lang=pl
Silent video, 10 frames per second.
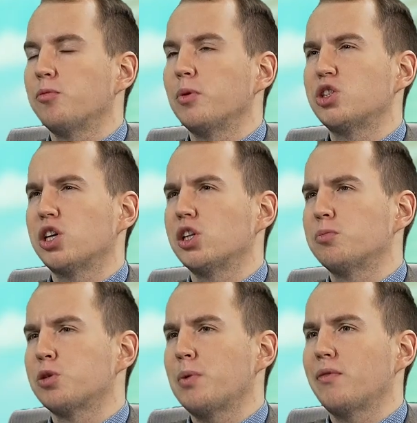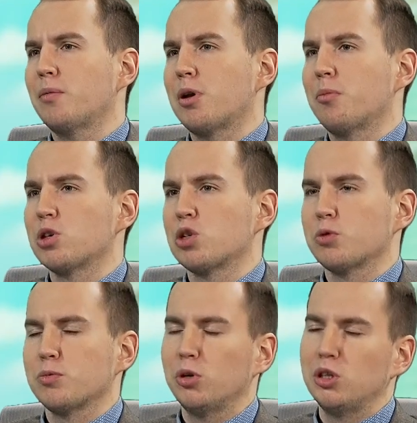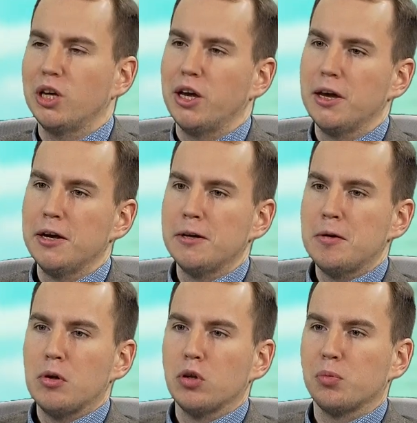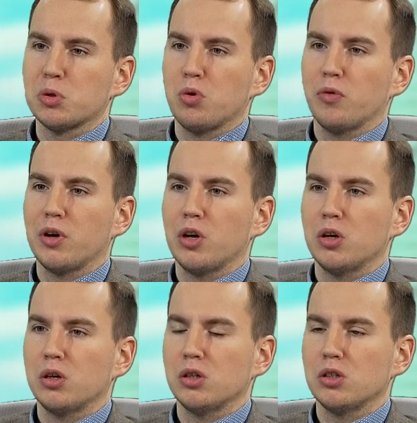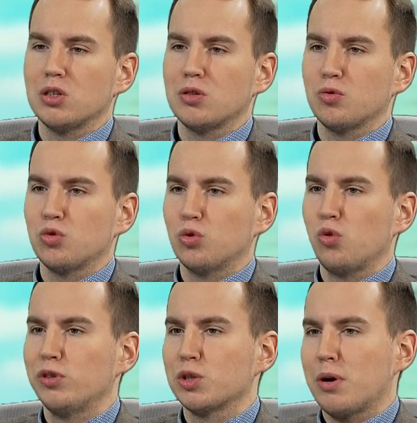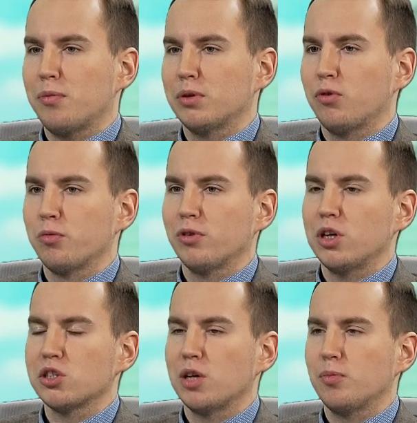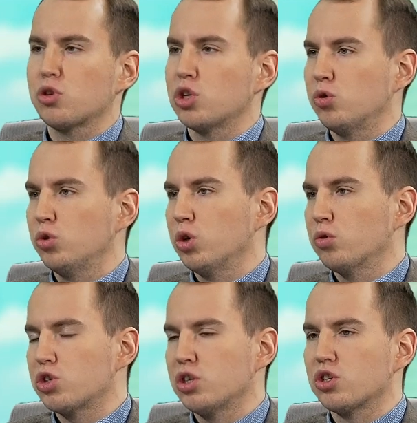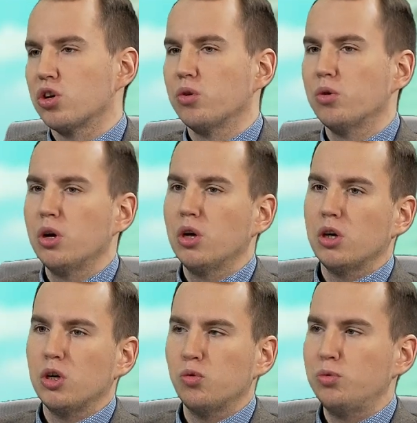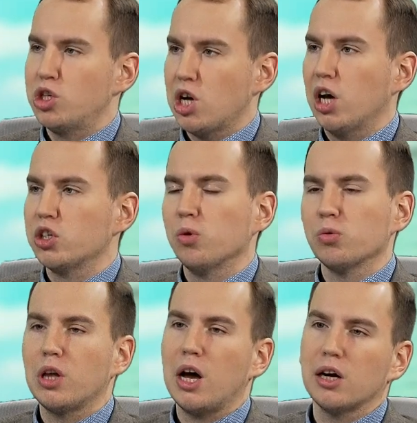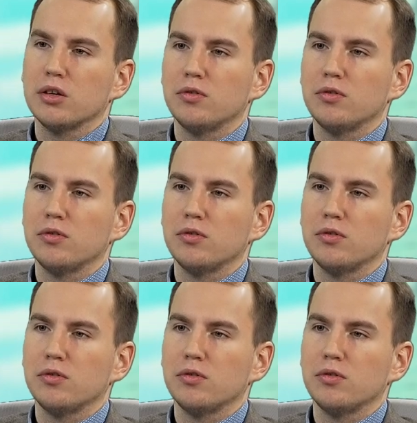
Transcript: w momencie, kiedy przemawia premier Rzeczypospolitej, no posłowie z, głównie z ław Platformy Obywatelskiej pokrzykują, krzyczą, e, ubliżają, tak?